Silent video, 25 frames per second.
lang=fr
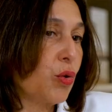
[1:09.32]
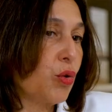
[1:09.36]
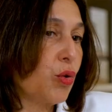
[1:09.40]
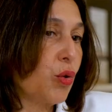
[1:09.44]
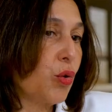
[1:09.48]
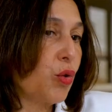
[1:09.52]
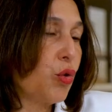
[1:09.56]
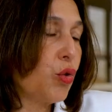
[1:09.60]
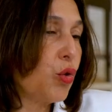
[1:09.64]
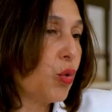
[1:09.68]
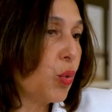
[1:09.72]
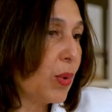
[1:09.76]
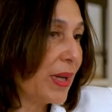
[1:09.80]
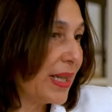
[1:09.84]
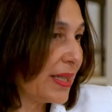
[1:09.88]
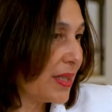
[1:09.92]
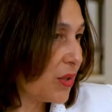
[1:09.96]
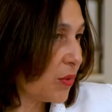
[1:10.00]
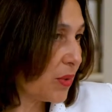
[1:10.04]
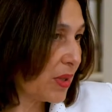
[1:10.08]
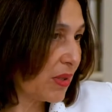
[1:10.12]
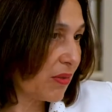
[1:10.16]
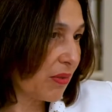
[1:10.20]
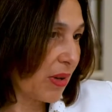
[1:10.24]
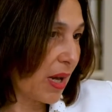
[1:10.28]
de tous les
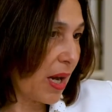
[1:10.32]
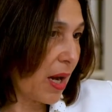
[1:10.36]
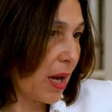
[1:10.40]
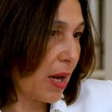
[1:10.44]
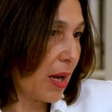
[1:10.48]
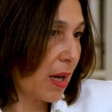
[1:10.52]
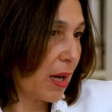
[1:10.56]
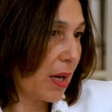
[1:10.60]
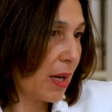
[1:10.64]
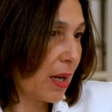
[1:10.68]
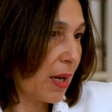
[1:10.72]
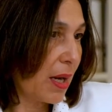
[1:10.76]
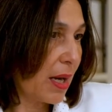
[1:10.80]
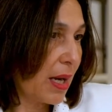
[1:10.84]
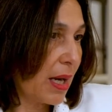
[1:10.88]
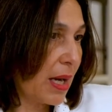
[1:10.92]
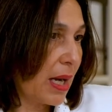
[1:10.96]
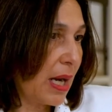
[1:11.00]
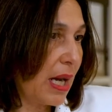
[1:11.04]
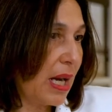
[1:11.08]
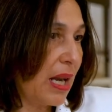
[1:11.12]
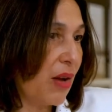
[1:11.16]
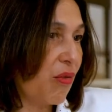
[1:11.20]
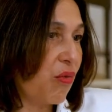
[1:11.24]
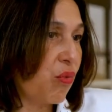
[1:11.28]
univers,
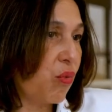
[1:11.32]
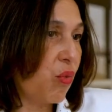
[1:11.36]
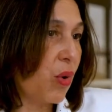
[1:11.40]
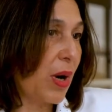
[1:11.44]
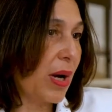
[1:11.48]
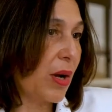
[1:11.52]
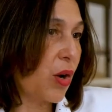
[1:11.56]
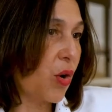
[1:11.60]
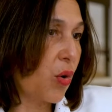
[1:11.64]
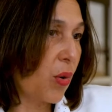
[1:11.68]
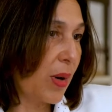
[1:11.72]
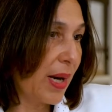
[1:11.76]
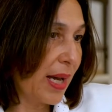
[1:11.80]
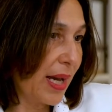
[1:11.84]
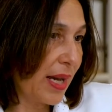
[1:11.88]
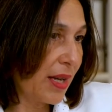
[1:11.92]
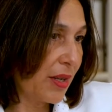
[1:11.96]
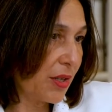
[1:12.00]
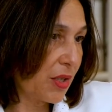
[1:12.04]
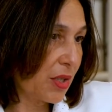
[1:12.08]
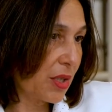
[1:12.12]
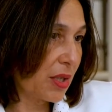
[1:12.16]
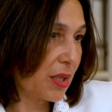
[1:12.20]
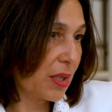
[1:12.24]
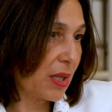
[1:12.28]
à la fois
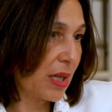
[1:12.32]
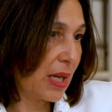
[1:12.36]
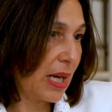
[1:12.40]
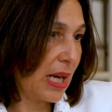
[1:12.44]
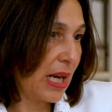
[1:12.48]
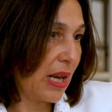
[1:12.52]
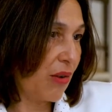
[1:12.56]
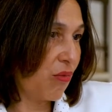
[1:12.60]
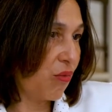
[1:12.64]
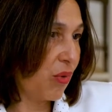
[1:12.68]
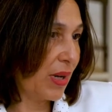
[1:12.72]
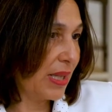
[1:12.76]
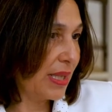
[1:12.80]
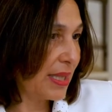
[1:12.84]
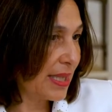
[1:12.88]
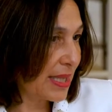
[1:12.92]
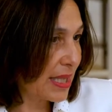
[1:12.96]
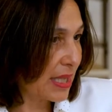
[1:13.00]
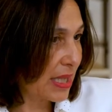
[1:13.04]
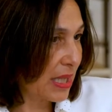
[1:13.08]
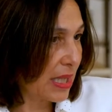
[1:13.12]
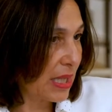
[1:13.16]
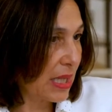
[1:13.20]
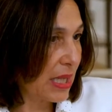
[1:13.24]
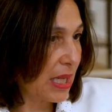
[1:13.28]
collège, à la fois
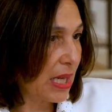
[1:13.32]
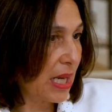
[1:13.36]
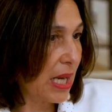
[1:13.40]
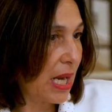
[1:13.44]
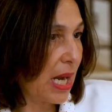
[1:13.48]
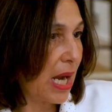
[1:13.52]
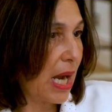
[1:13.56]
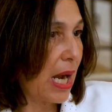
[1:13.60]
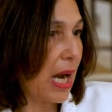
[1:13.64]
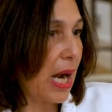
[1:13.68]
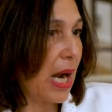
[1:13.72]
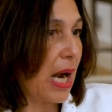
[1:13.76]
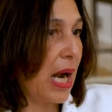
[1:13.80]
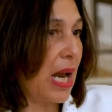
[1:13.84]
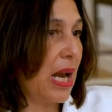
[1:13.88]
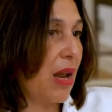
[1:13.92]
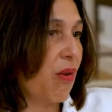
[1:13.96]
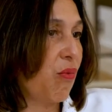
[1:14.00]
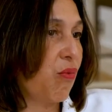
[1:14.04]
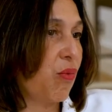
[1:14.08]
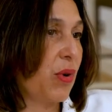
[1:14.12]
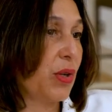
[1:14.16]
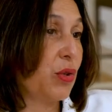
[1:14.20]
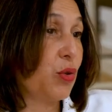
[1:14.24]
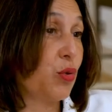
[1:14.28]
lycée, à la
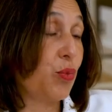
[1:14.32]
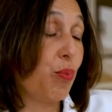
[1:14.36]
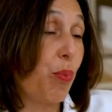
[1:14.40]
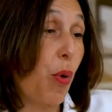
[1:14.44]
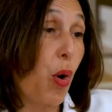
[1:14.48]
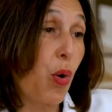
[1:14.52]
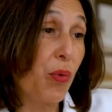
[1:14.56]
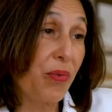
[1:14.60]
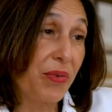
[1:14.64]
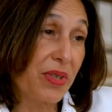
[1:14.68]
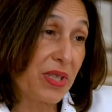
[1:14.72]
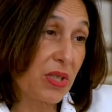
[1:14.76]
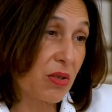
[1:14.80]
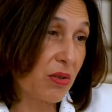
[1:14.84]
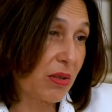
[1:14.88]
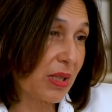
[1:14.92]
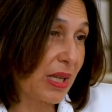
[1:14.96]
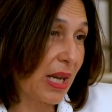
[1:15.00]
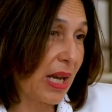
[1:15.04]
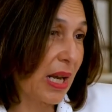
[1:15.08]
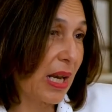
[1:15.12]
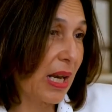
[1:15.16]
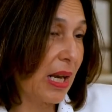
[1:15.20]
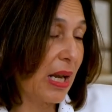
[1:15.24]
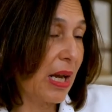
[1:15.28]
fois du
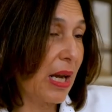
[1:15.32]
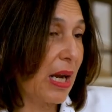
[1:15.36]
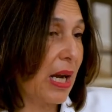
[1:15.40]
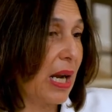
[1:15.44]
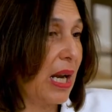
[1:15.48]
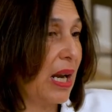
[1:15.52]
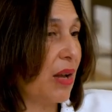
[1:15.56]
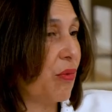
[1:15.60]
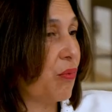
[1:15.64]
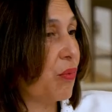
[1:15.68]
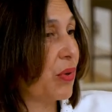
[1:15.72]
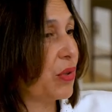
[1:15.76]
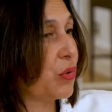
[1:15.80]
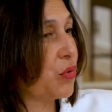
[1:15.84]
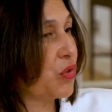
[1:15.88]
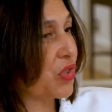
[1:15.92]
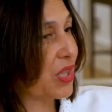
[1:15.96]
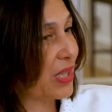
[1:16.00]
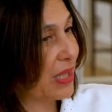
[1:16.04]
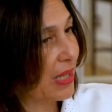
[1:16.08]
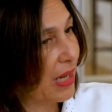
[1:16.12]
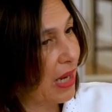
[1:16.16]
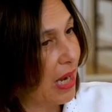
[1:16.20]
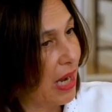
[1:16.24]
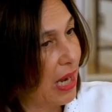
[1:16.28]
professionnel, à la fois du
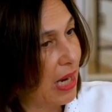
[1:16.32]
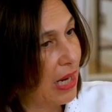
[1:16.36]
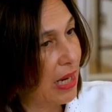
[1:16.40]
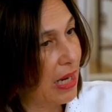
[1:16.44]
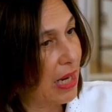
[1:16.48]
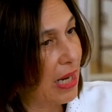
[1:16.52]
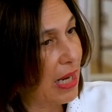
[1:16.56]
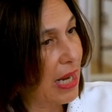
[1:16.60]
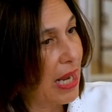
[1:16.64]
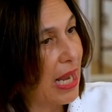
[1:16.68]
général,